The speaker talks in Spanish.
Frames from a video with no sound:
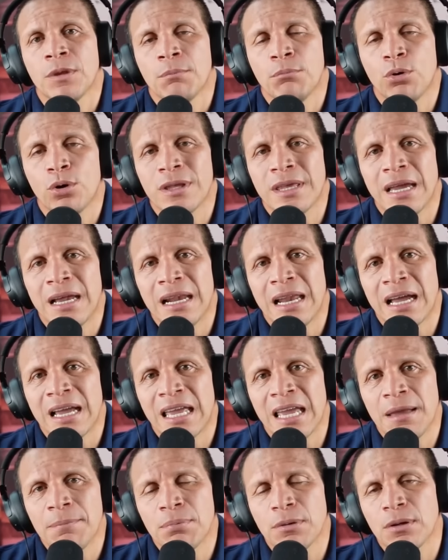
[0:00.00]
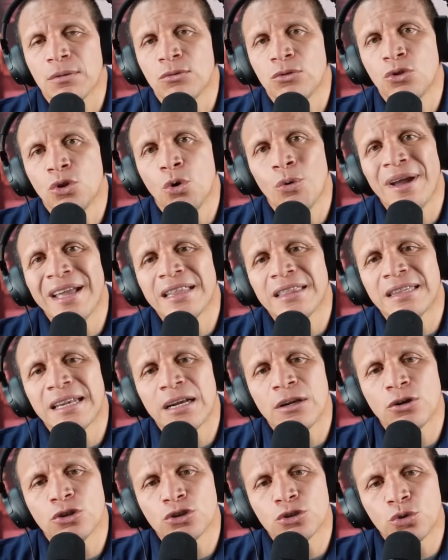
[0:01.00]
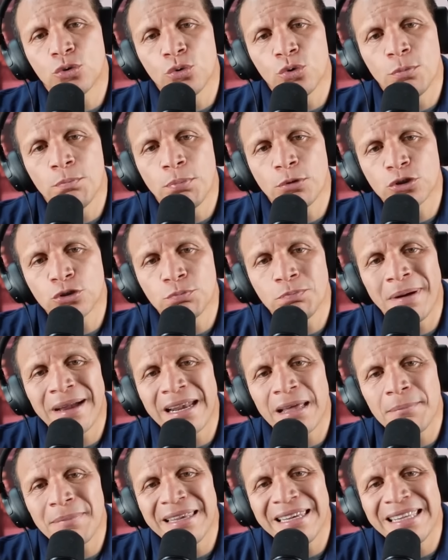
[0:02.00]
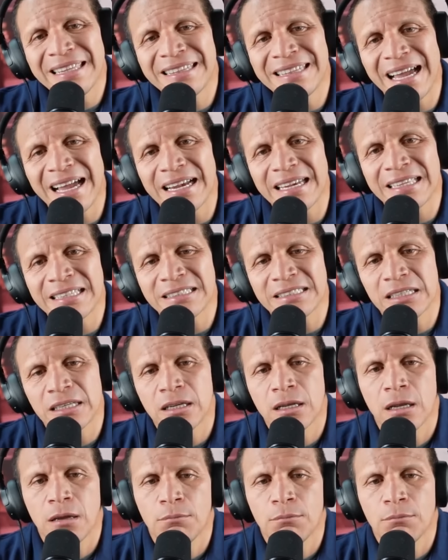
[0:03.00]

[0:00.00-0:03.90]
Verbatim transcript: porque a la JEP no entran los grupos paramilitares,